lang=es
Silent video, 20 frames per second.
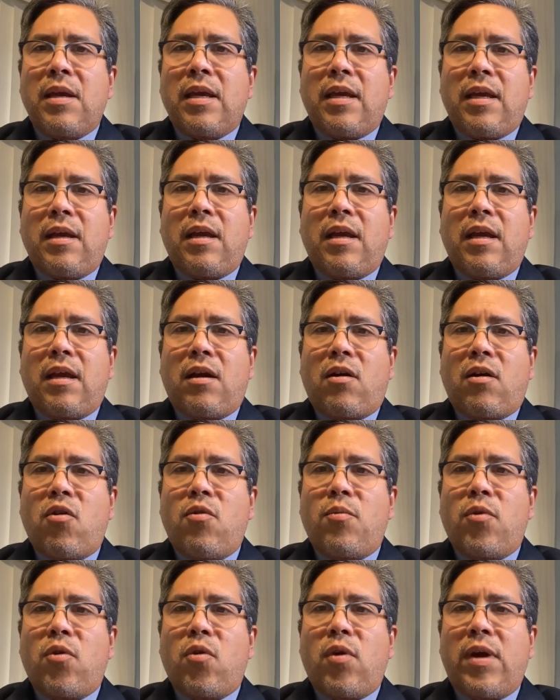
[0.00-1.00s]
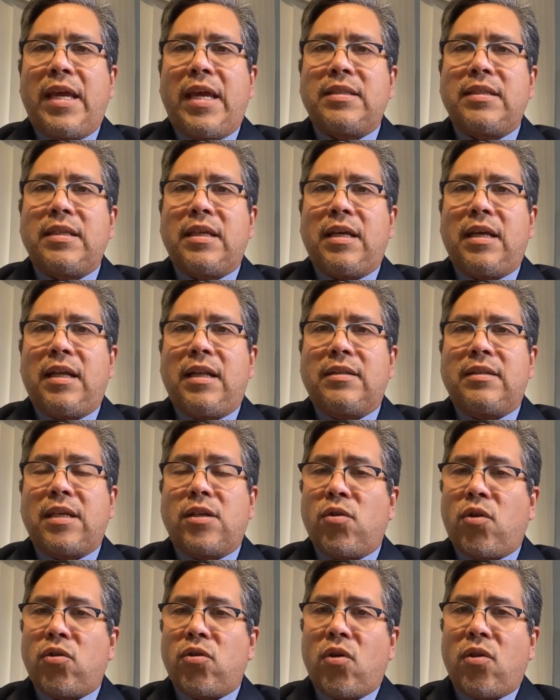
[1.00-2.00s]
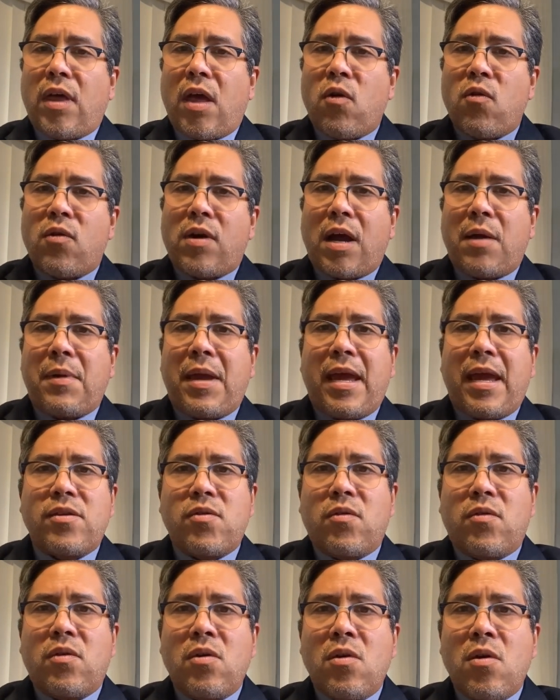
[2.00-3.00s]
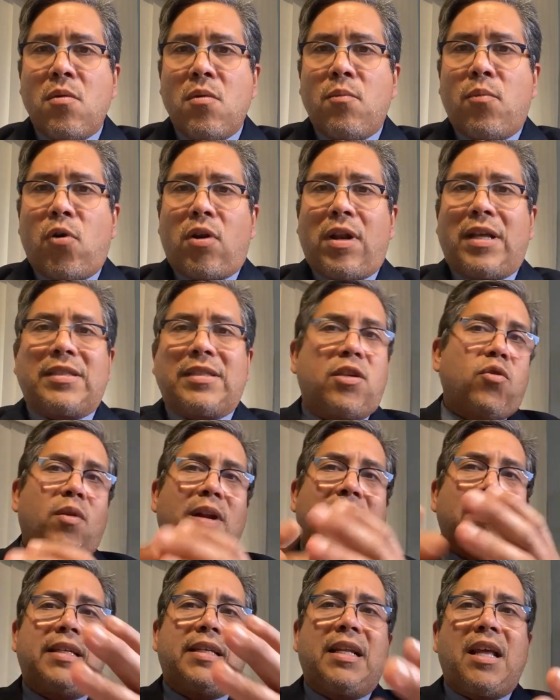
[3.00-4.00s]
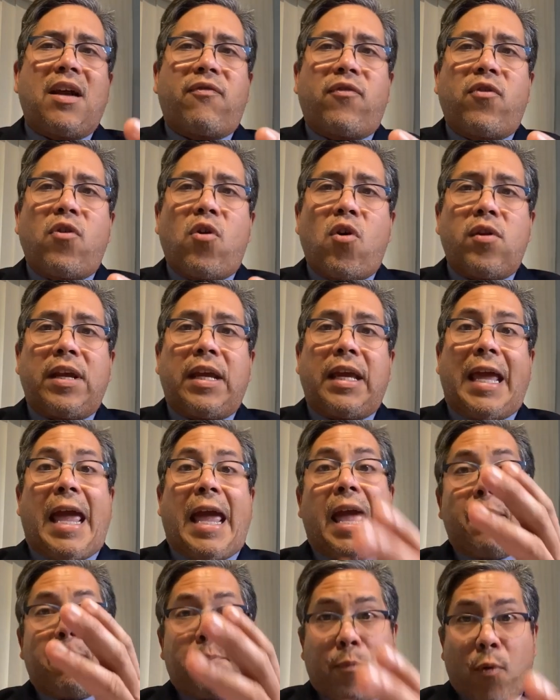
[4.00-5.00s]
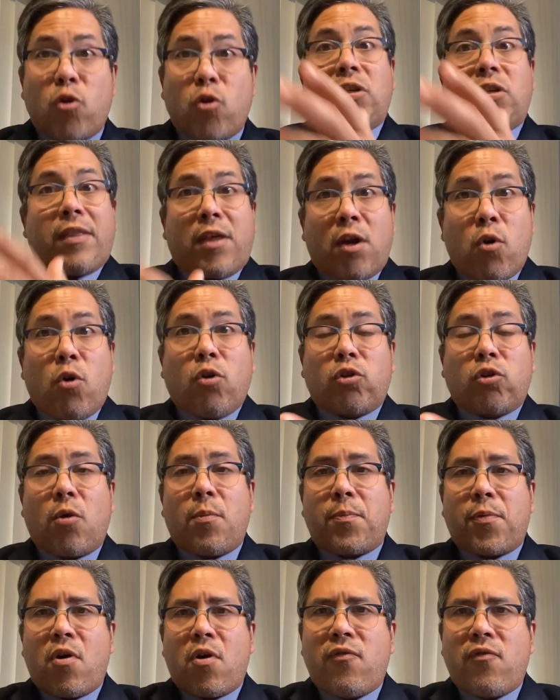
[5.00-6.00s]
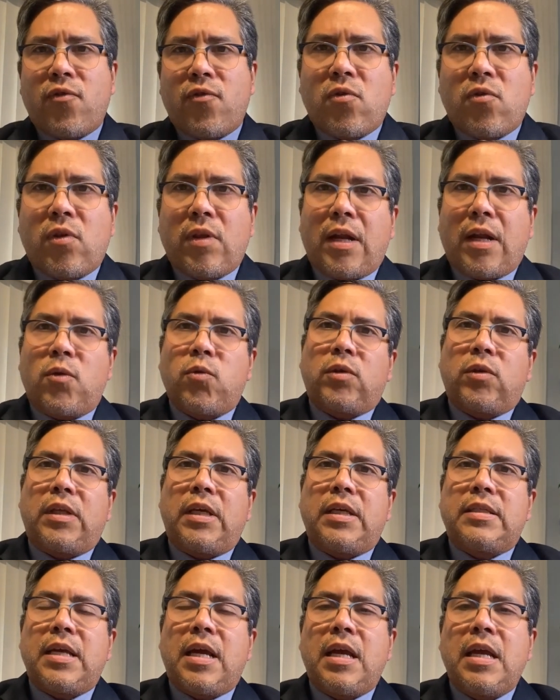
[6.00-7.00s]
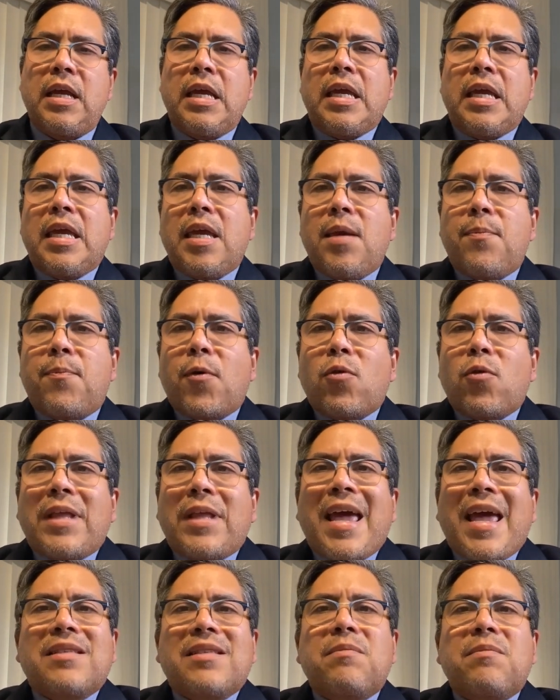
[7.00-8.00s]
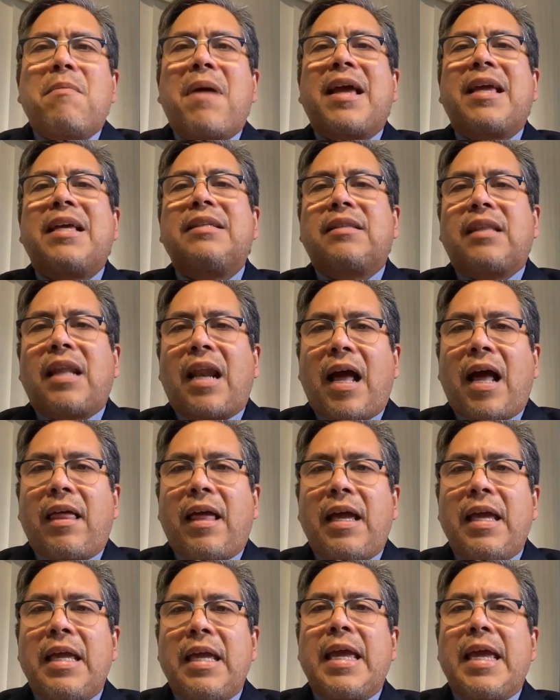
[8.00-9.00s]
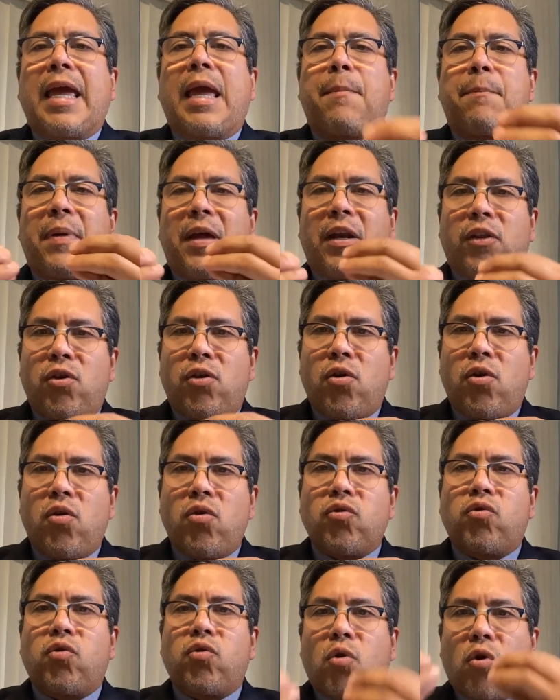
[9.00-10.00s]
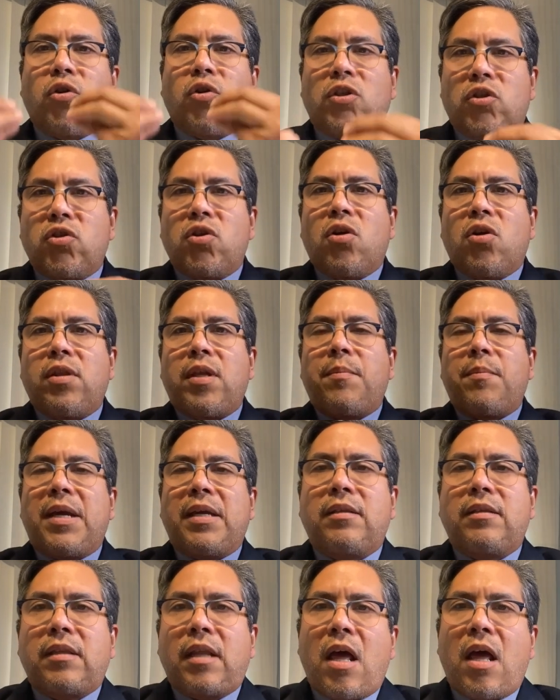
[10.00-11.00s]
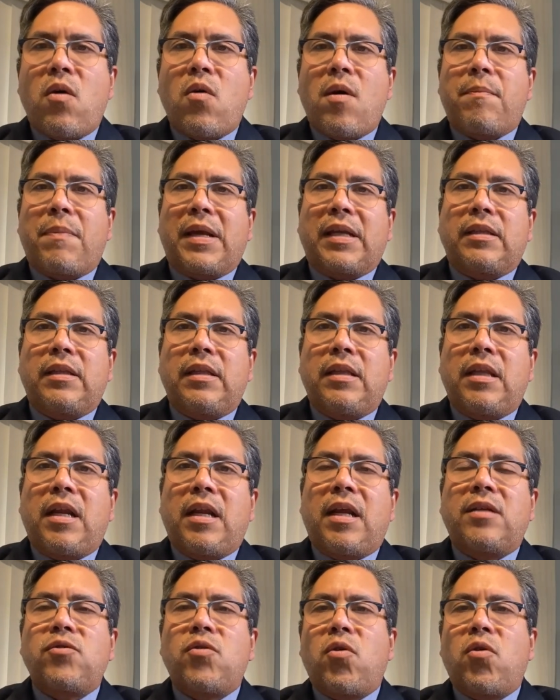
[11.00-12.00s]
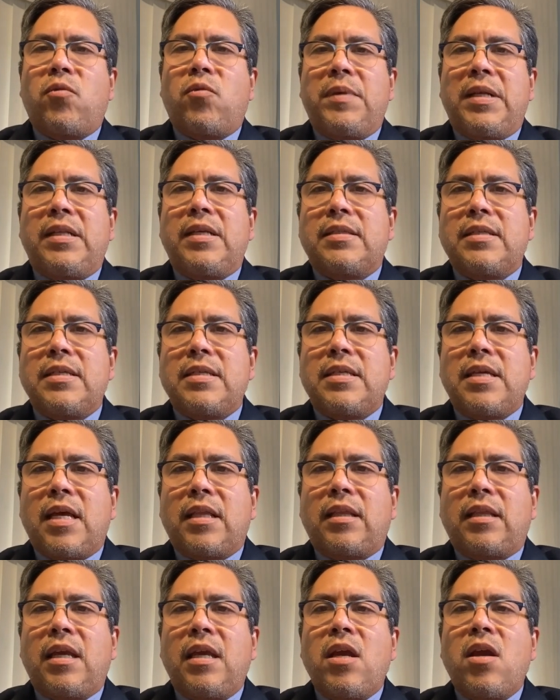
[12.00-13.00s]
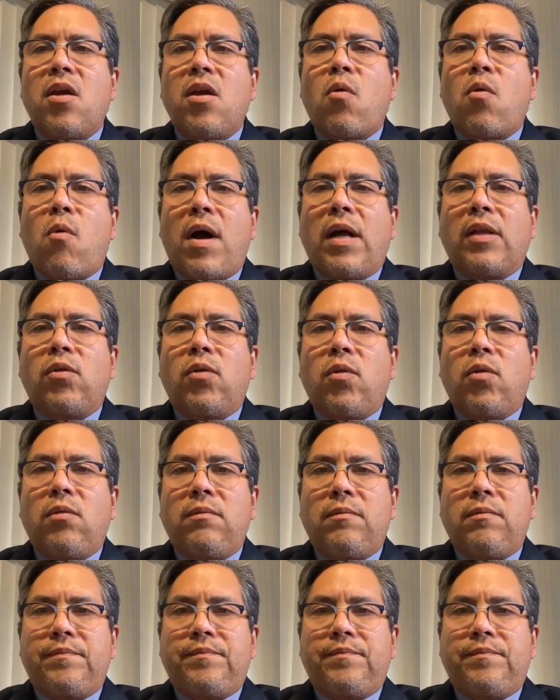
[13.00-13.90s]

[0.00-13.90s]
eh, como lo es el señor Diosdado Cabello, por la señora Cilia Flores, esposa de otro prófugo de la justicia, y por una ex magistrada que perdió su condición de magistrado a partir del año 2017, cuando